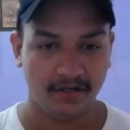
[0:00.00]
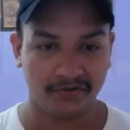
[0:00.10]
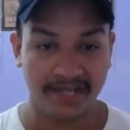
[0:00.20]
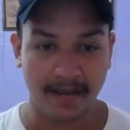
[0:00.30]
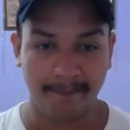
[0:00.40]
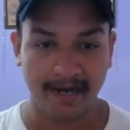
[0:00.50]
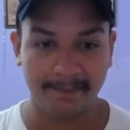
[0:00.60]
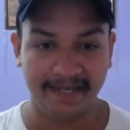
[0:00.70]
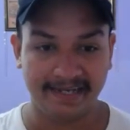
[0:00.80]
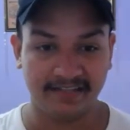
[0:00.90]
तो यहाँ पर आप
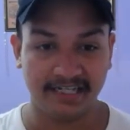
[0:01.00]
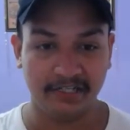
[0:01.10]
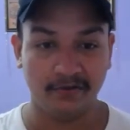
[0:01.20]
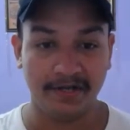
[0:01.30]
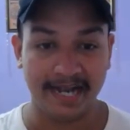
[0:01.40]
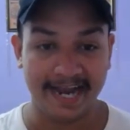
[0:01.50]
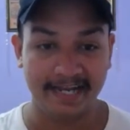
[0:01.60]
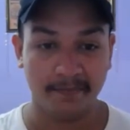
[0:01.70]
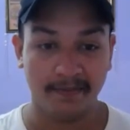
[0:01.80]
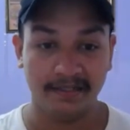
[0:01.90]
देख सकते हो
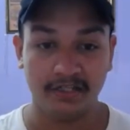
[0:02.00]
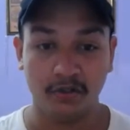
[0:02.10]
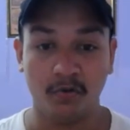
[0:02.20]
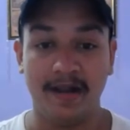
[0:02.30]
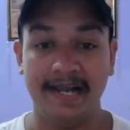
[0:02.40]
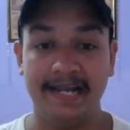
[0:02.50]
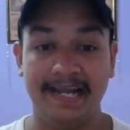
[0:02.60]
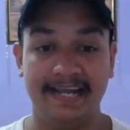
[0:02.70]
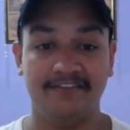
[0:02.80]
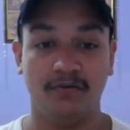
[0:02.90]
नाइन मंथ ट्वेल्व
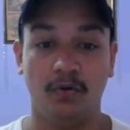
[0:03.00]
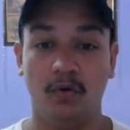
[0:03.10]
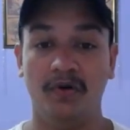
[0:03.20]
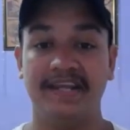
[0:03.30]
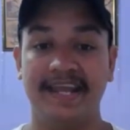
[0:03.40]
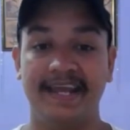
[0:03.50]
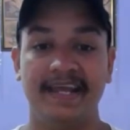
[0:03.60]
डेज ओल्ड ये